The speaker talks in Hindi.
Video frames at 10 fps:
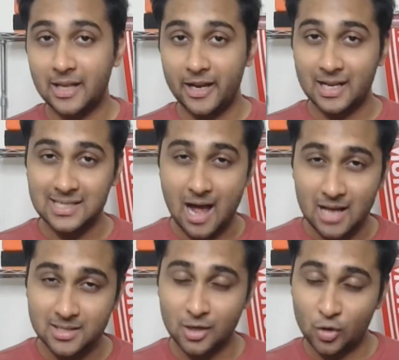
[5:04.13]
तरीके से
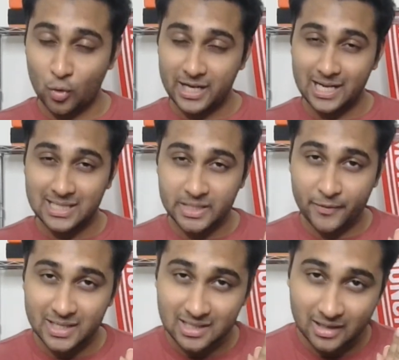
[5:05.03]
आर्सनल को ये चीज़
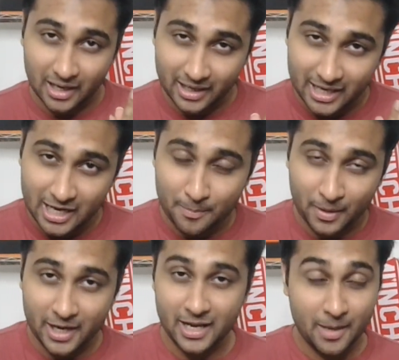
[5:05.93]
फिक्स करनी ही
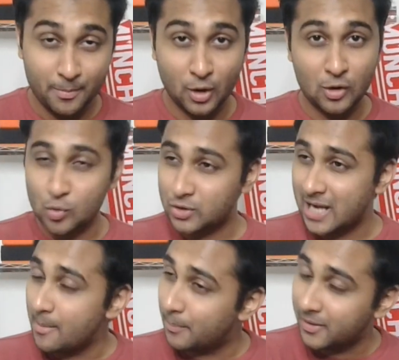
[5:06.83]
पड़ेगी बिकॉज उस
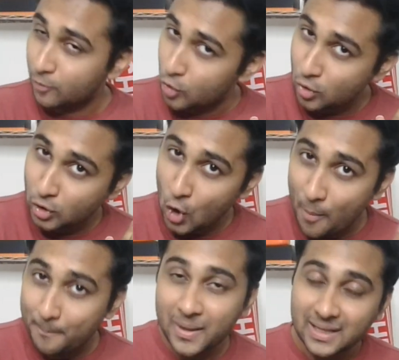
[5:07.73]
टाइम पर वो लोग
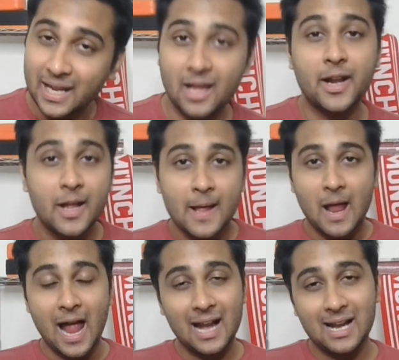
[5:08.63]
टॉप पे थे यार
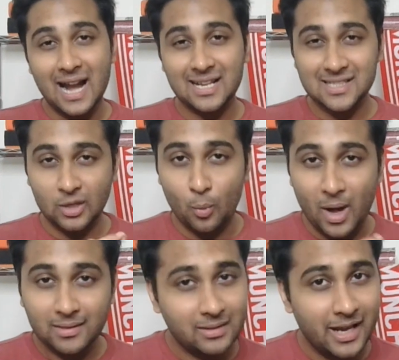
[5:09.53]
एंड दैट इज़ द
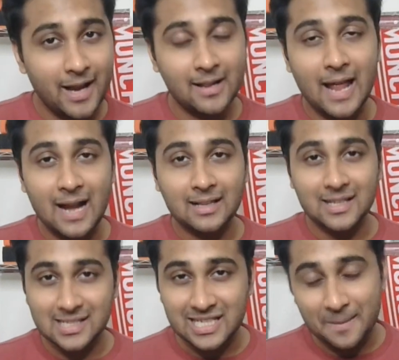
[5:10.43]
वन थिंग दैट
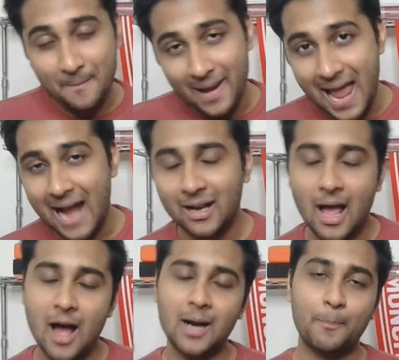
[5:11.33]
दिस टीम लैक
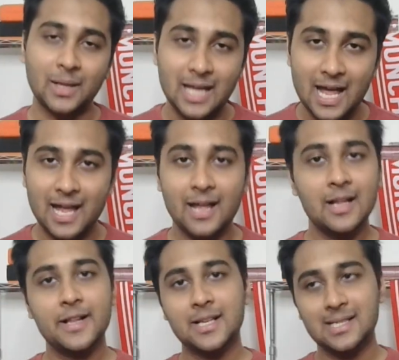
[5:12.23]
हार्ट पता है
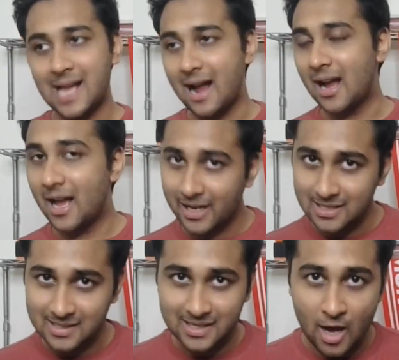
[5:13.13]
साका
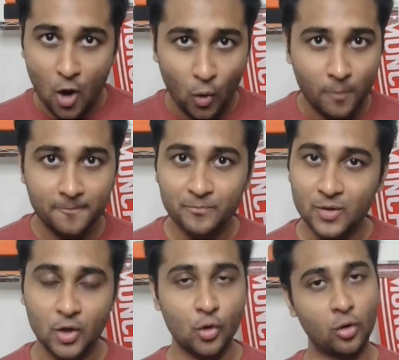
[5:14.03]
इज़ नाउ
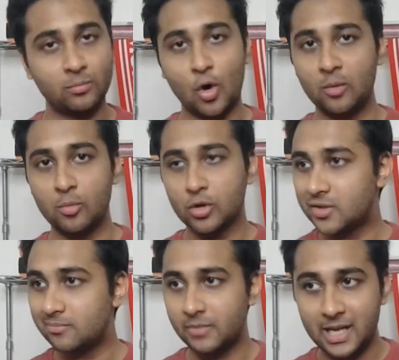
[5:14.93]
यू नो
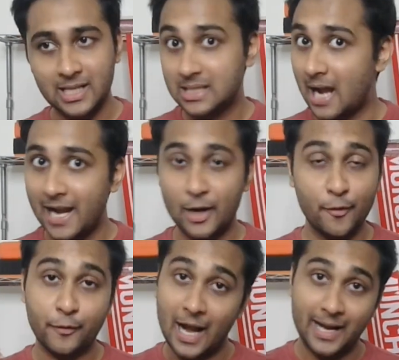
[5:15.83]
ऑलमोस्ट ही इज़ काइंड
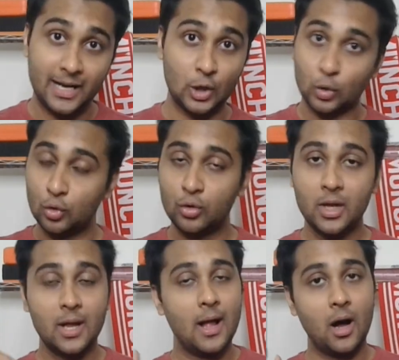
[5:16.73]
ऑफ गेटिंग टू
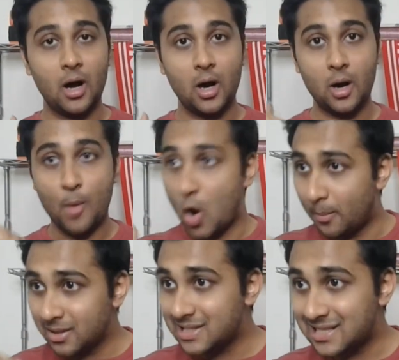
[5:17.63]

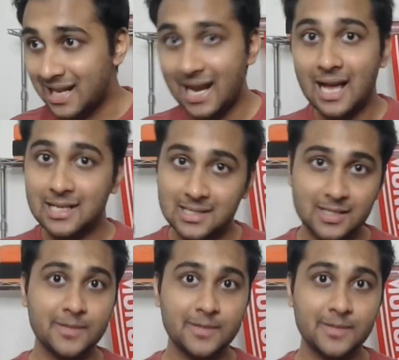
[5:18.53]
मोहम्मद सलाज